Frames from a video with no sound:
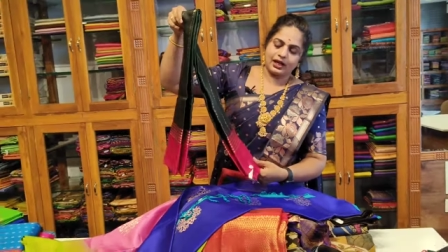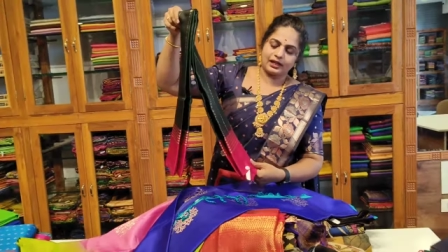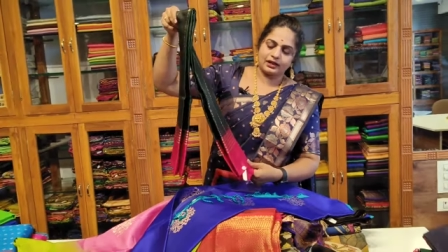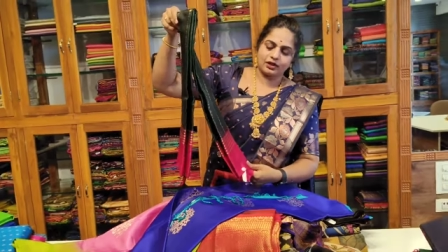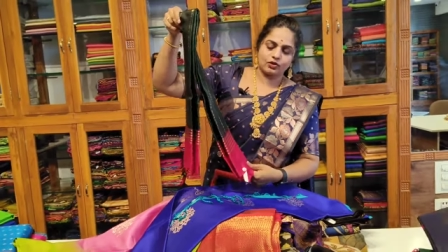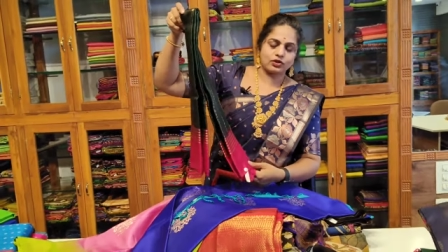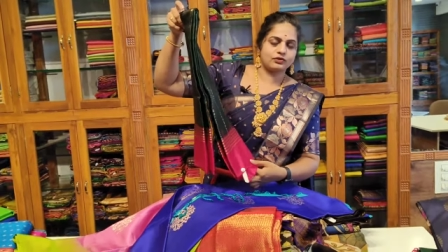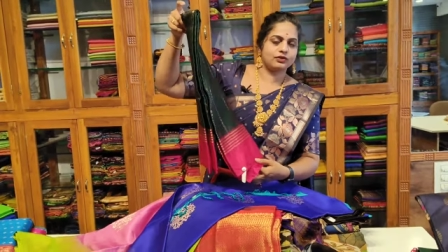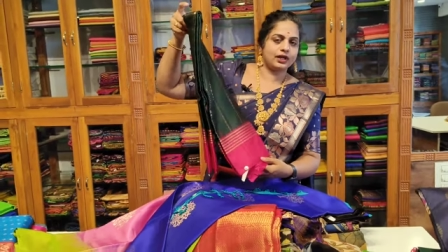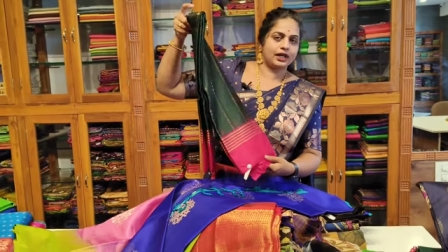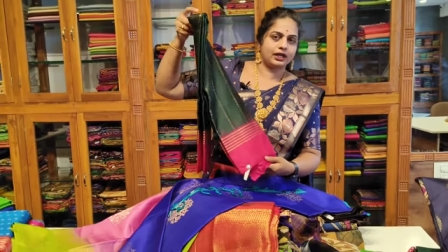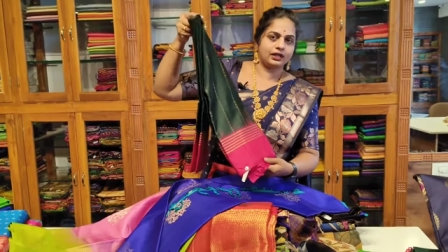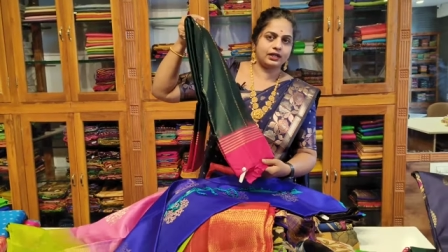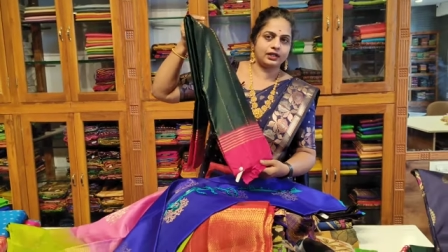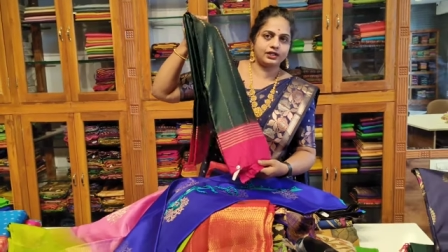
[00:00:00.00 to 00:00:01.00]
నైన్ థౌజండ్ ఫైవ్
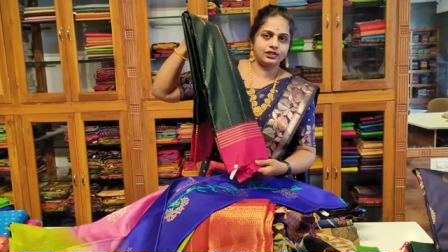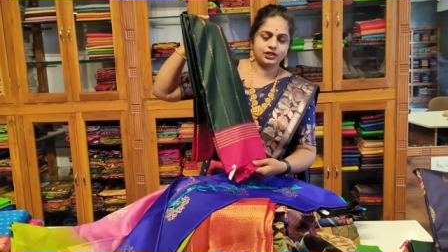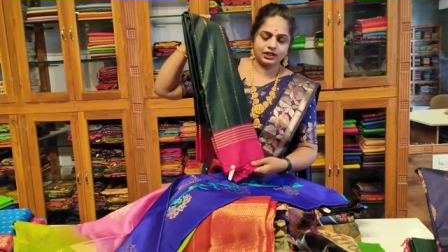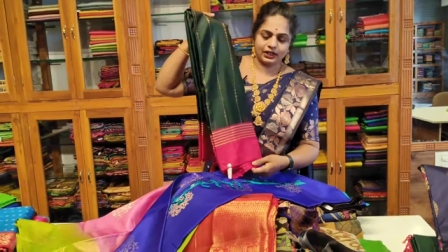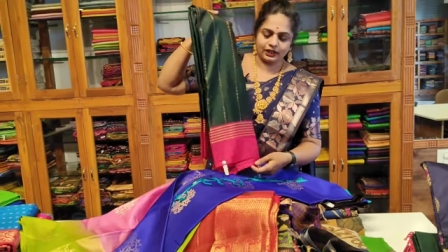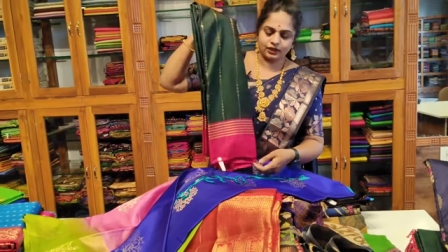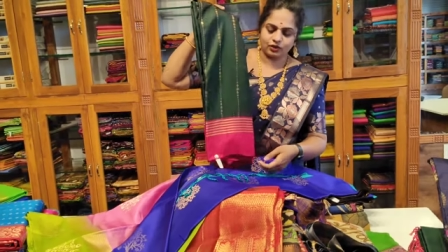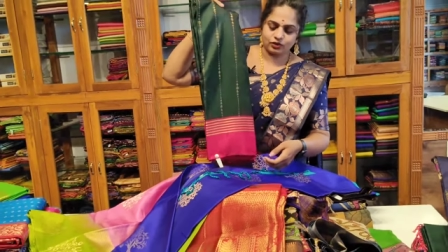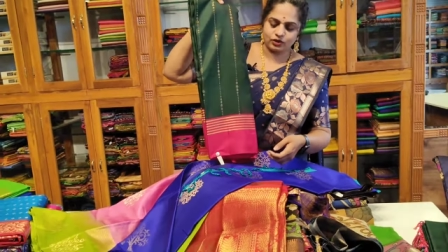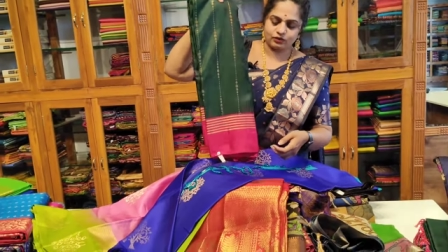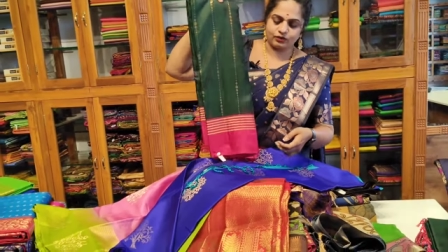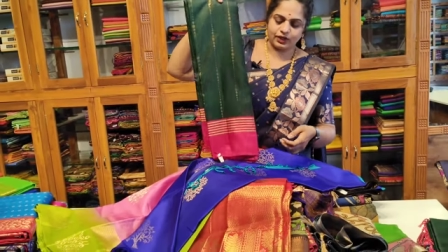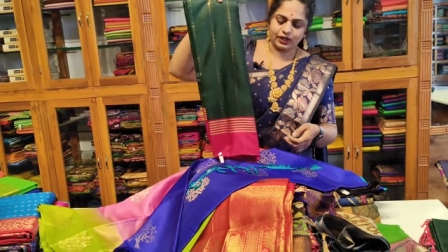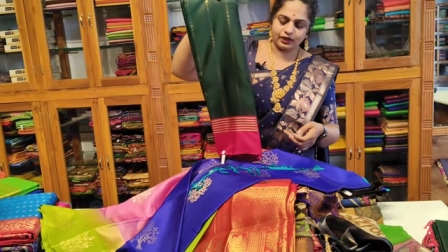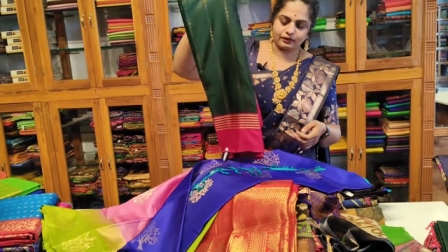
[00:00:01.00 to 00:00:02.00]
హండ్రెడ్ నుంచి టెన్ థౌజండ్
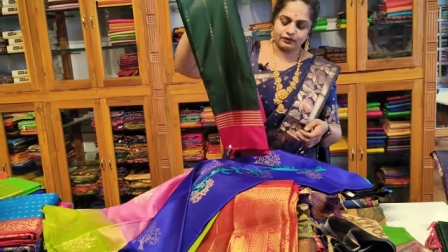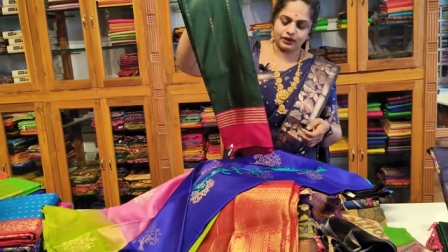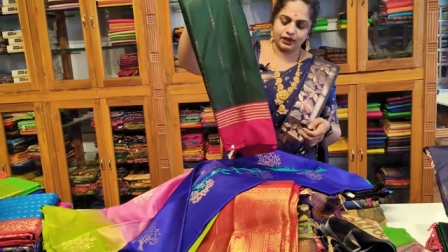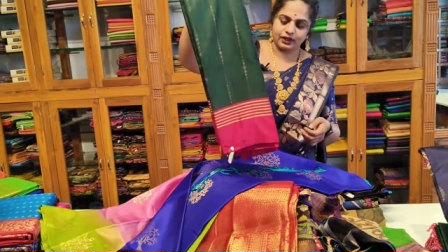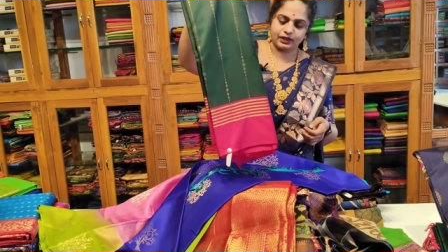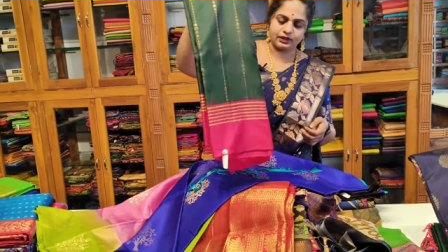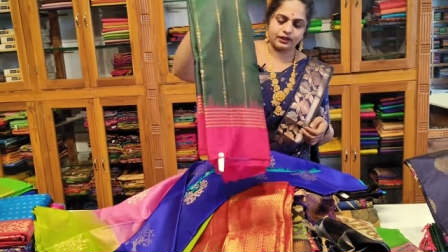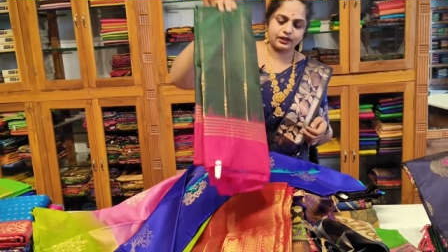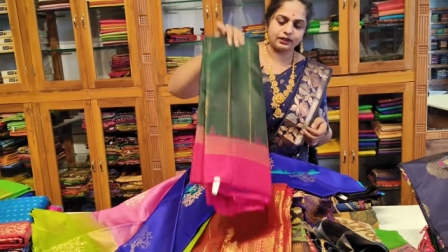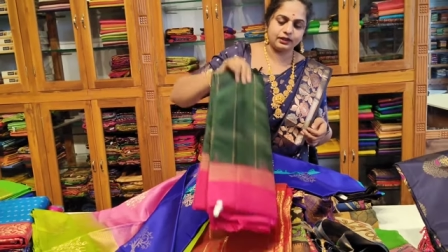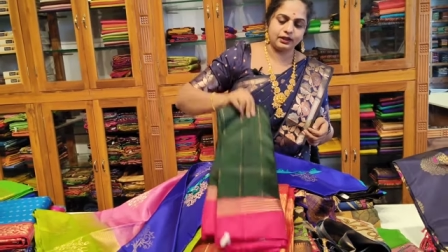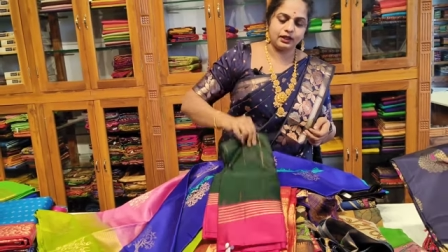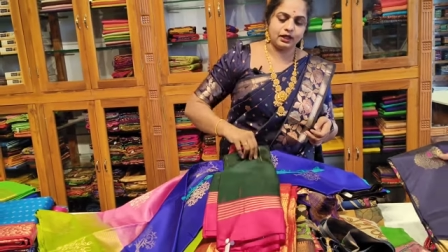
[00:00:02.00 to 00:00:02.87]
ఫైవ్ ఫైవ్ హండ్రెడ్